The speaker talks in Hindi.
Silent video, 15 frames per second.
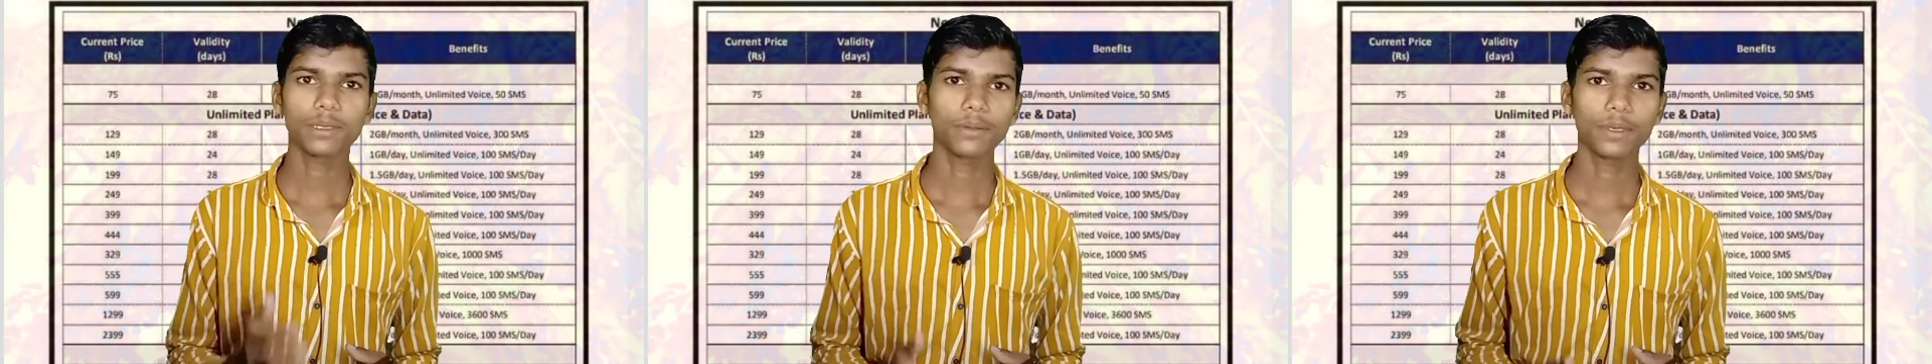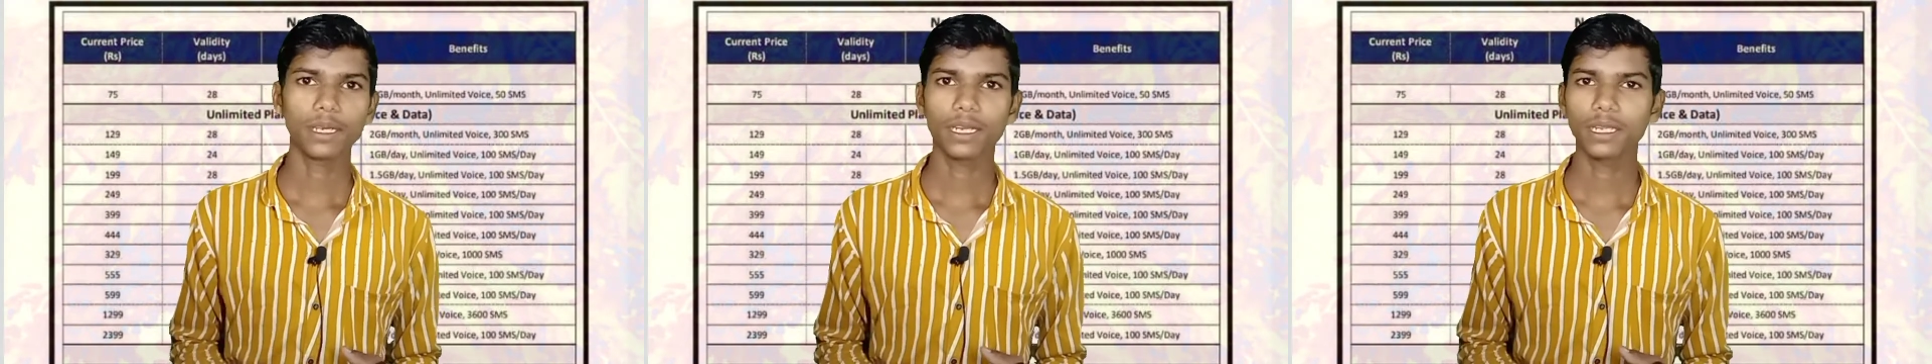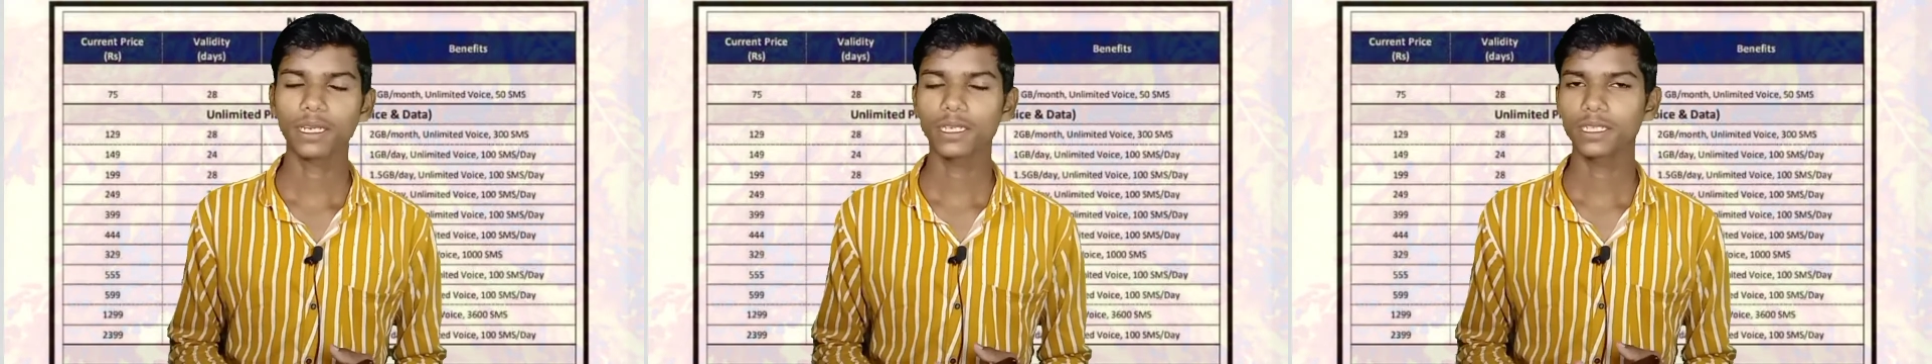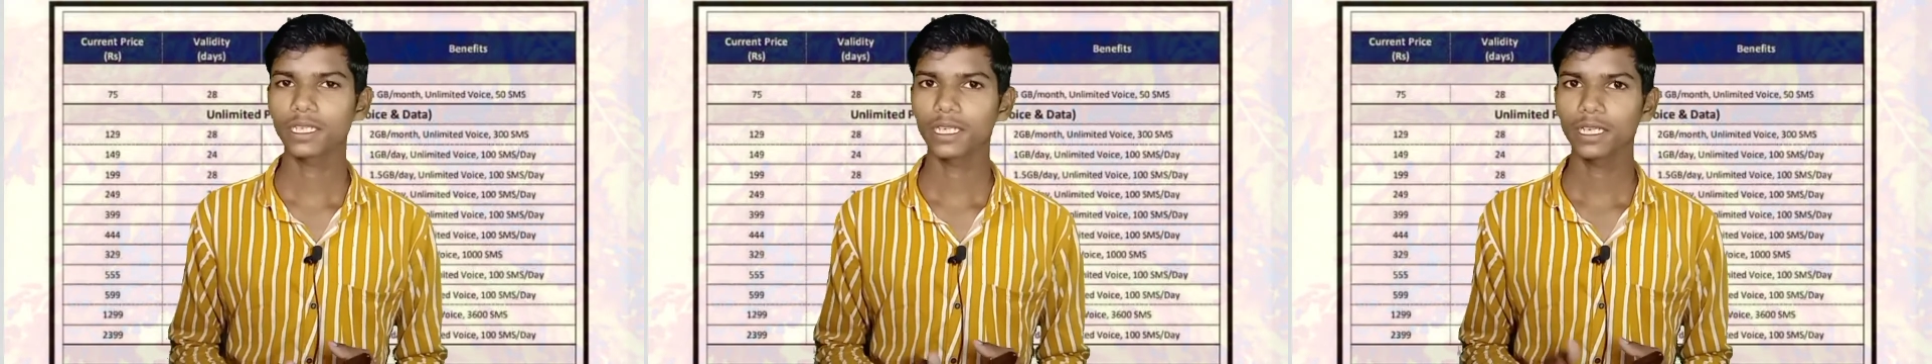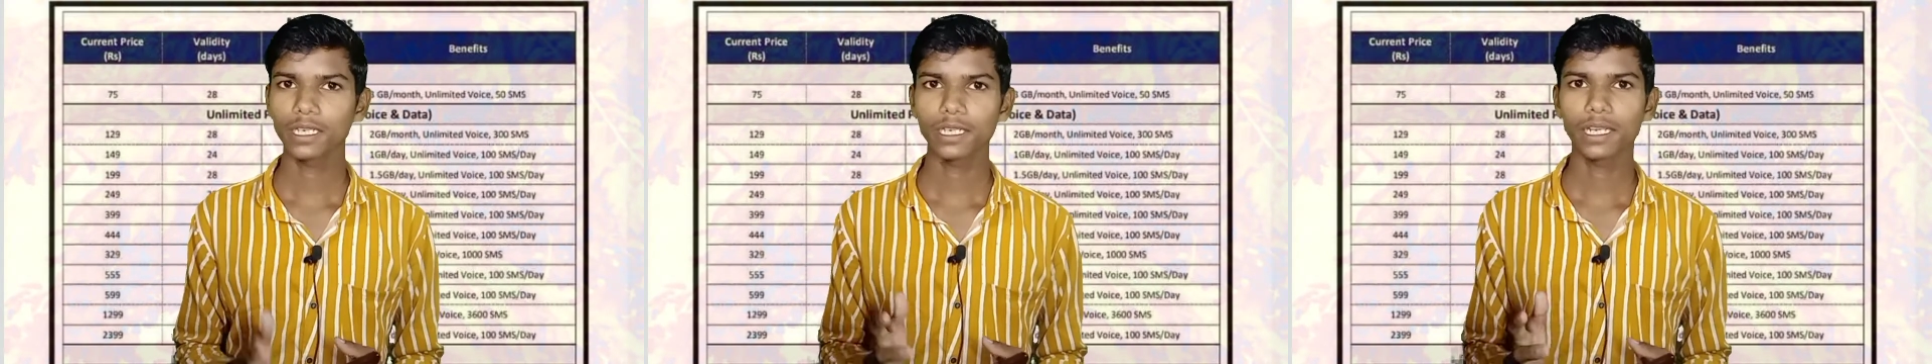सभी का नीरज
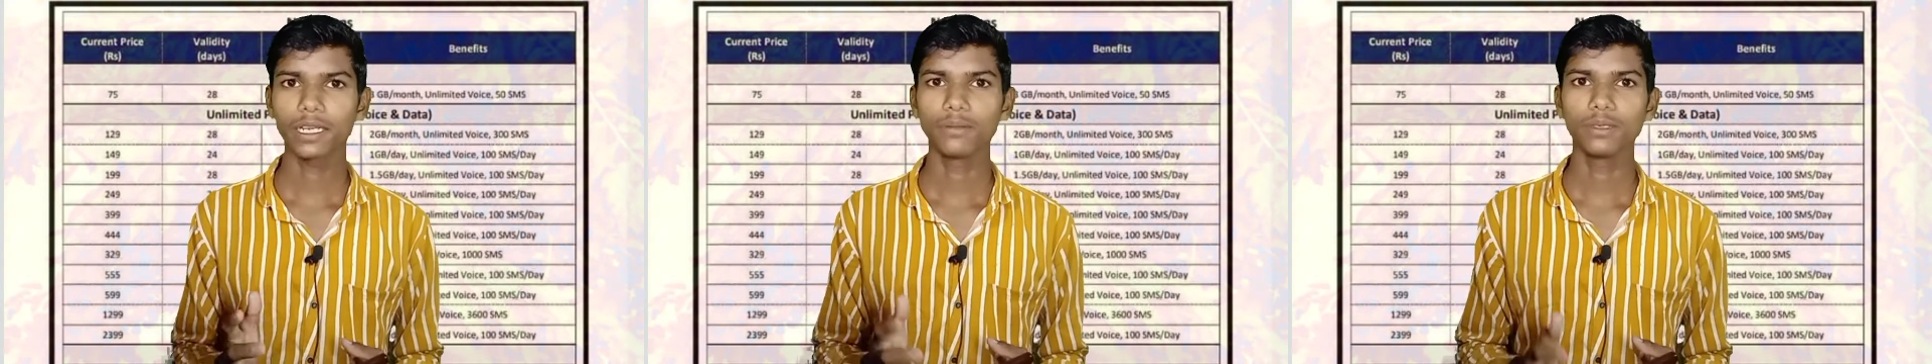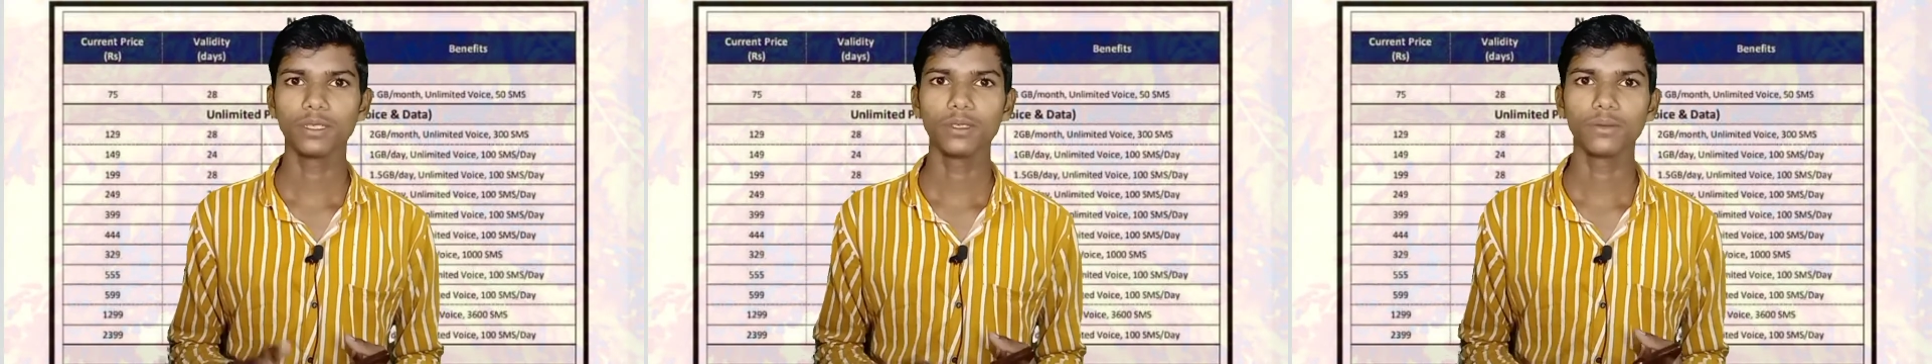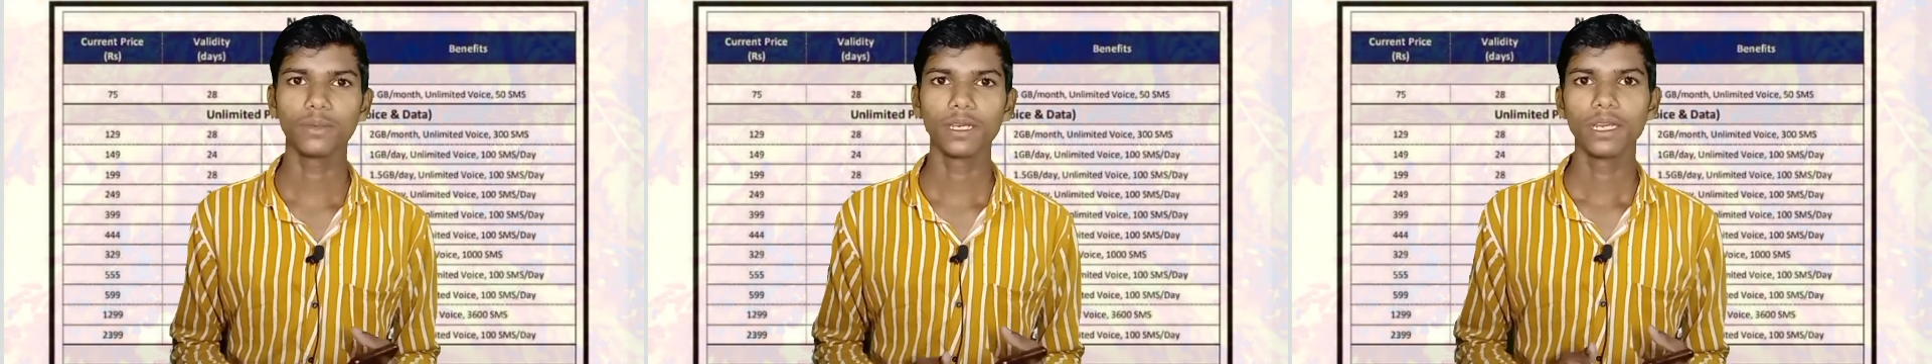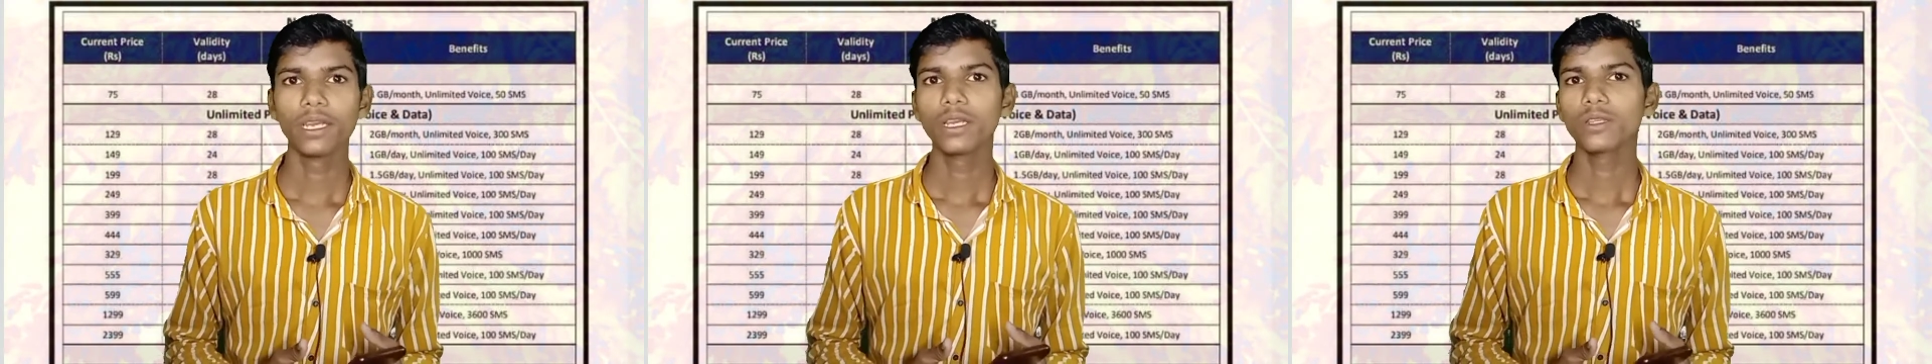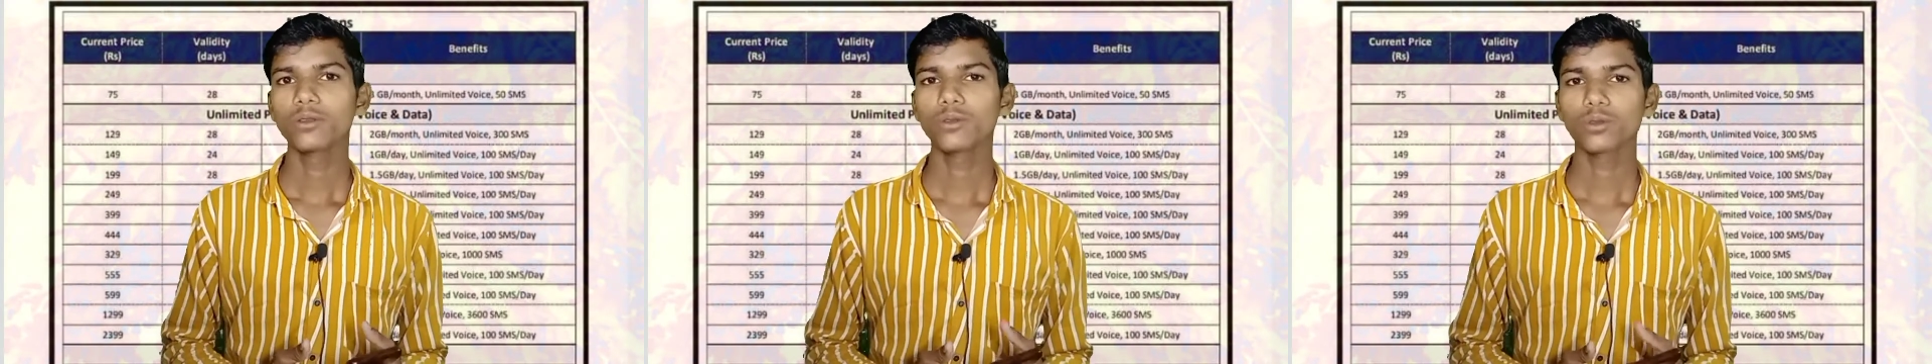के एक नए वीडियो में
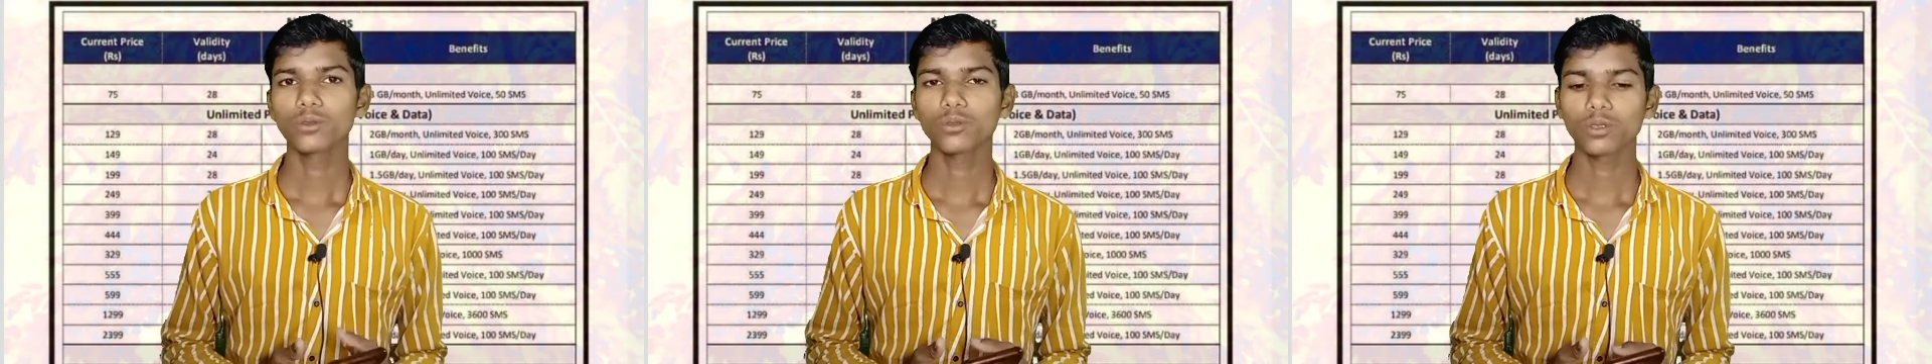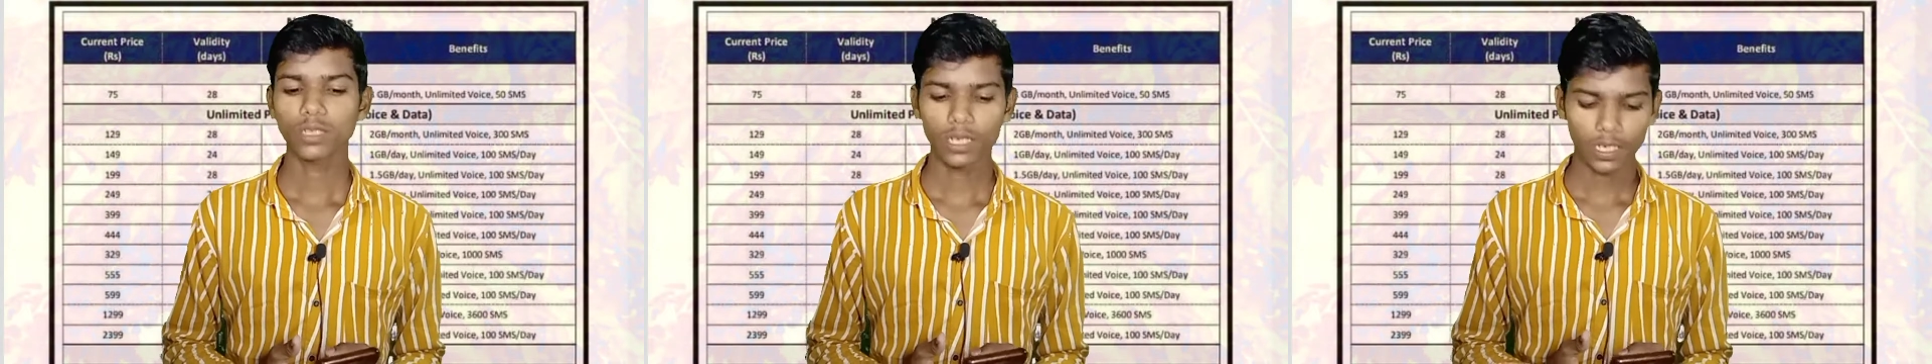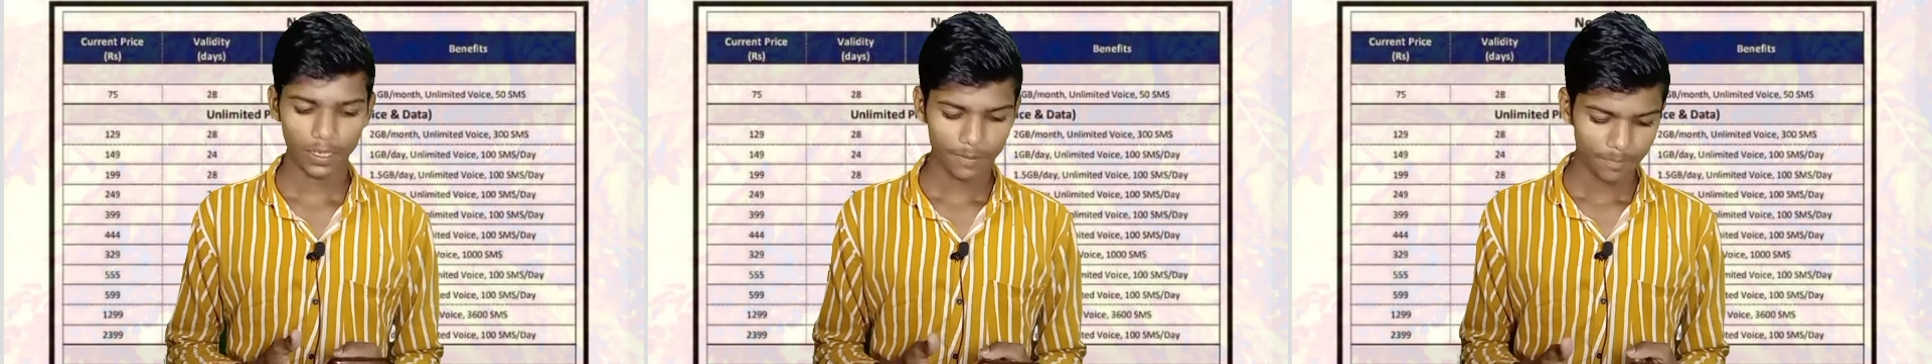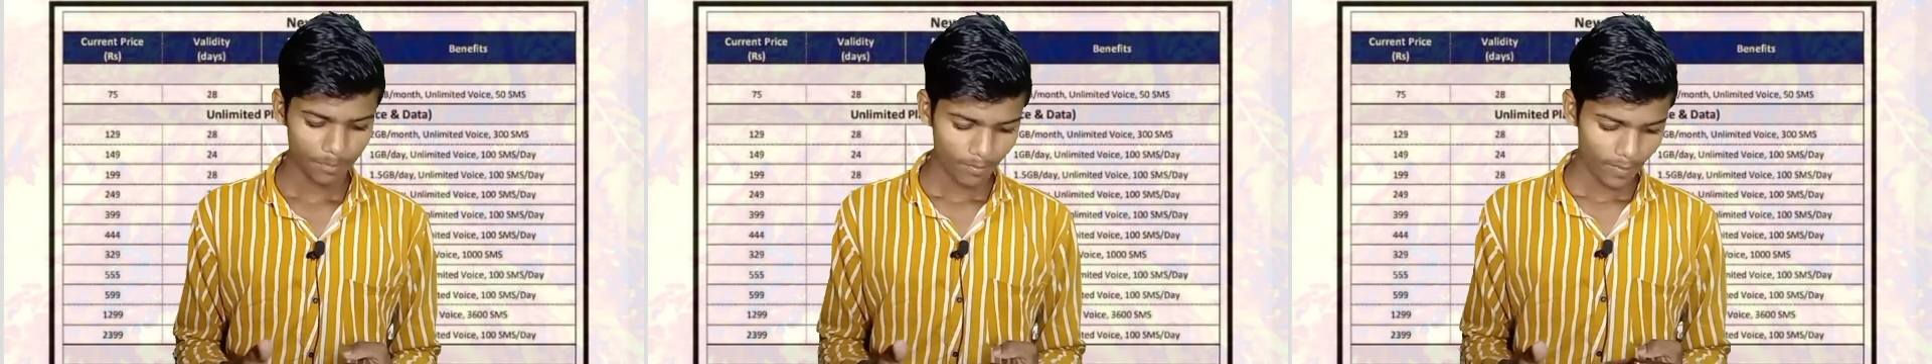तो दोस्तों चलिए